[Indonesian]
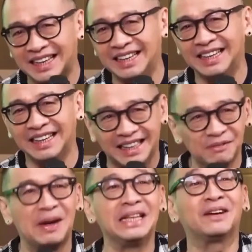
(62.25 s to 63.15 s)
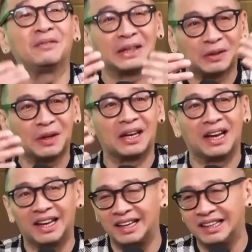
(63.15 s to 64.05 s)
Kan banyak faktor
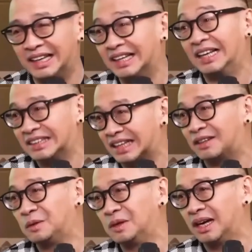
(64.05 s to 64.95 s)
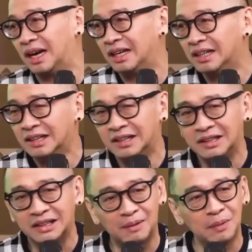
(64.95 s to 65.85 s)
yang yang nggak terduga.
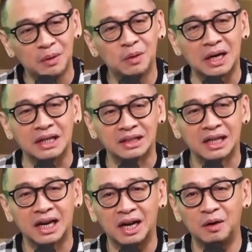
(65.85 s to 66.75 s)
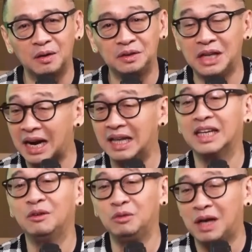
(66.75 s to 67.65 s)
Yeah. Tapi gue rasa kalau
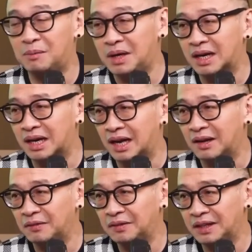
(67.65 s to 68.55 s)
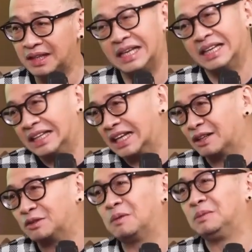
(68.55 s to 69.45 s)
jalannya ini udah bener ya, kita
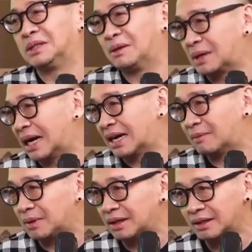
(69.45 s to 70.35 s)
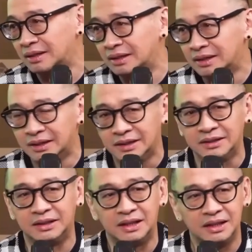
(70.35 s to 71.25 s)
kan cuma bisa berharap ya. Yeah.
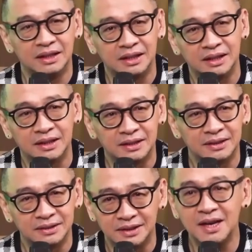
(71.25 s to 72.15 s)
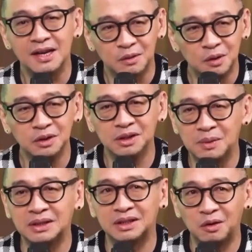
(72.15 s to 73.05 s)
Jadi eh, ya, ya gue sih
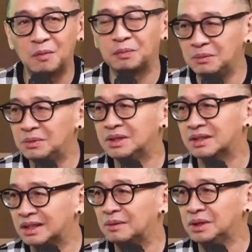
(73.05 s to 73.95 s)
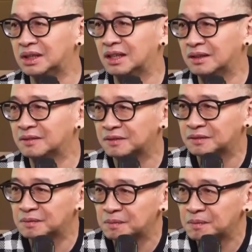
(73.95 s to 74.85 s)
masih optimis kita bisa.
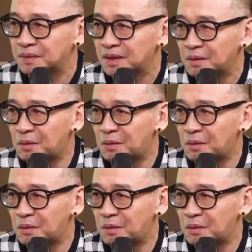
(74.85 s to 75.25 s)
Oke. Okay.